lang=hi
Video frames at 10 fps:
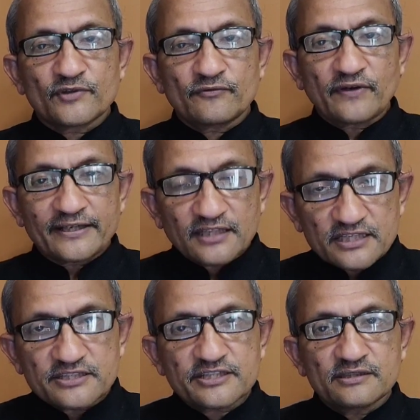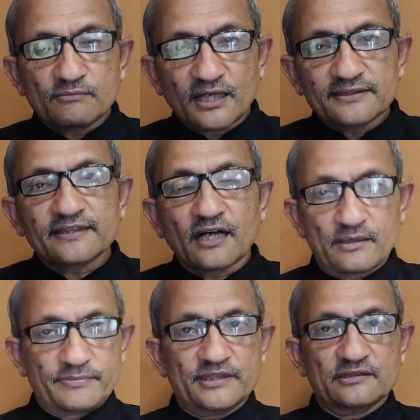फाइनेंशियल मालिक
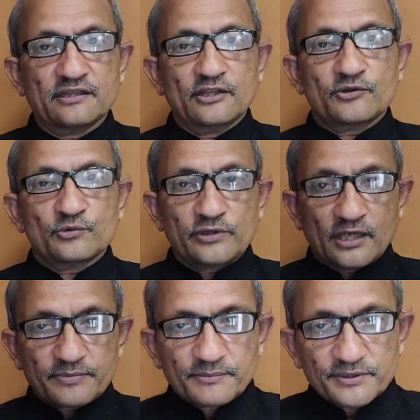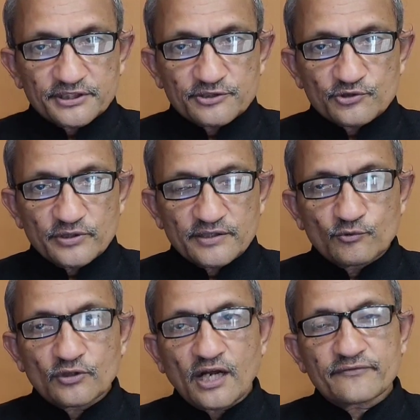आप हैं क्योंकि आपके पति जो हैं
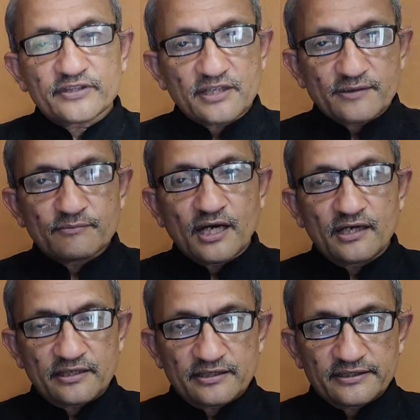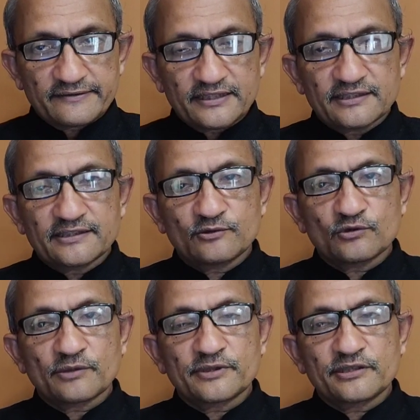वो काफ़ी टाइम बाहर रहने वाले हैं वो
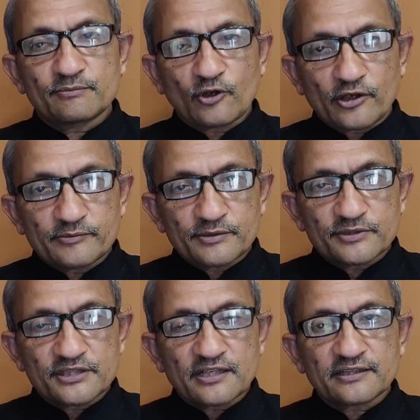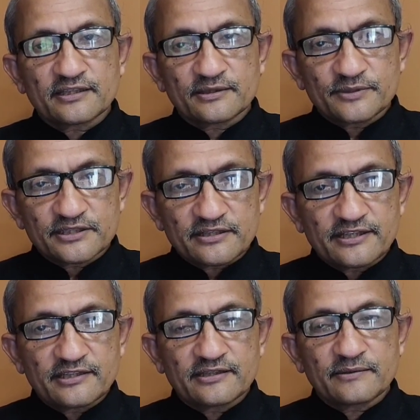कभी डिप्लॉयमेंट में जाएंगे कभी
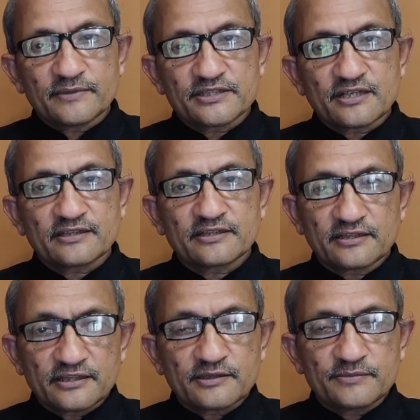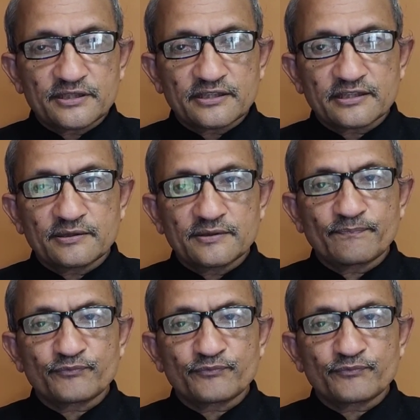ट्रेनिंग में जाएंगे कहीं भी रहेंगे